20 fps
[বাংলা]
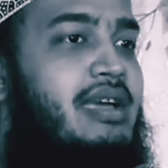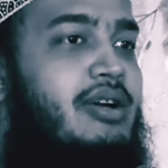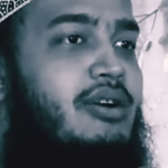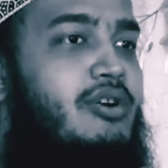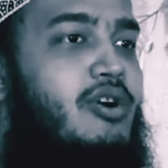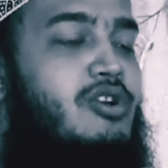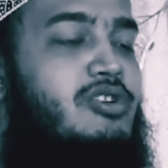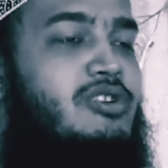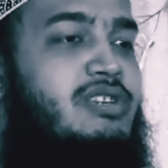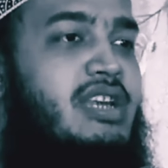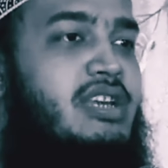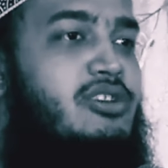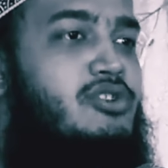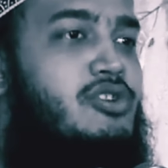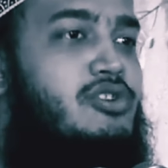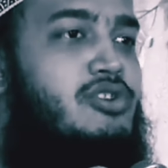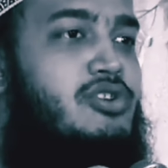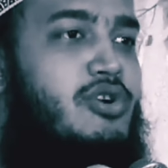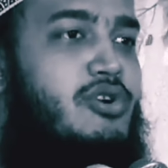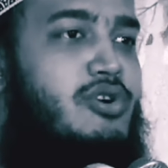কষ্টে
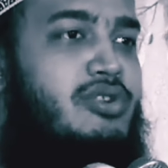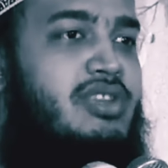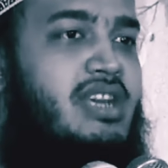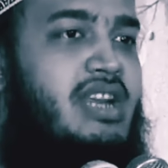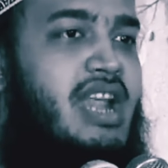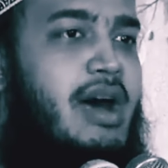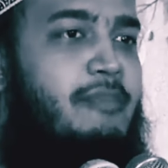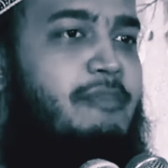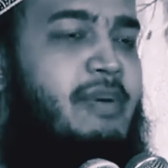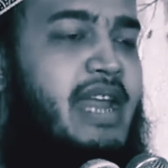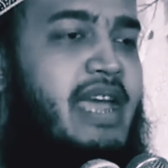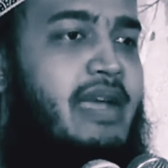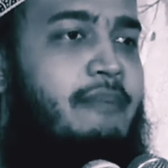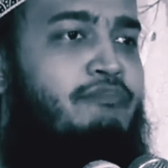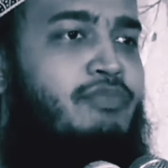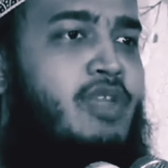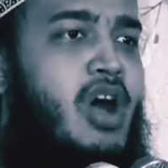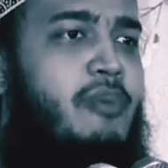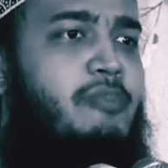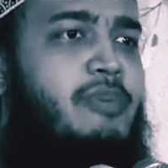সহ্য করতে না পেরে
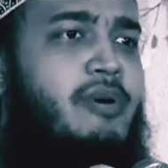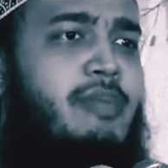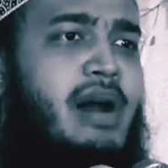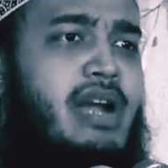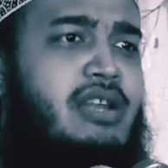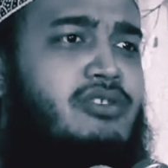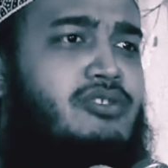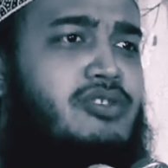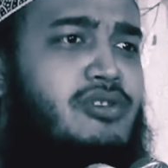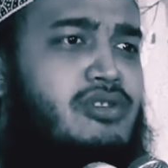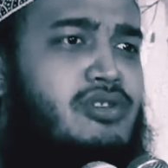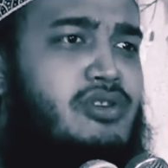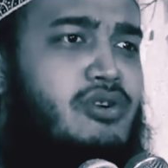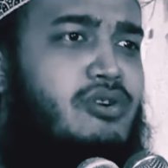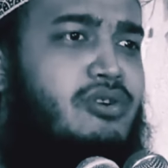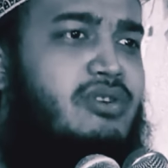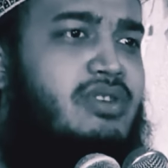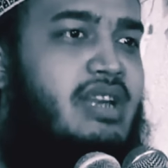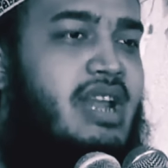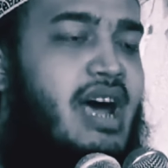অপমান সহ্য
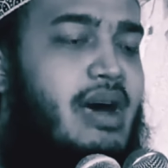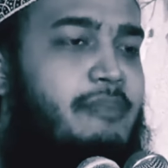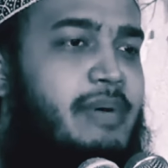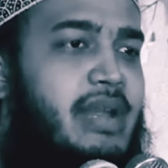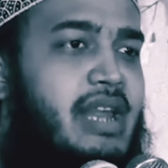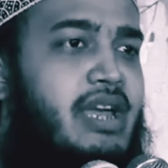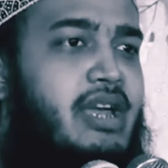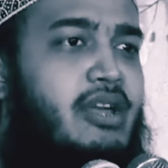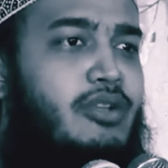করতে না পেরে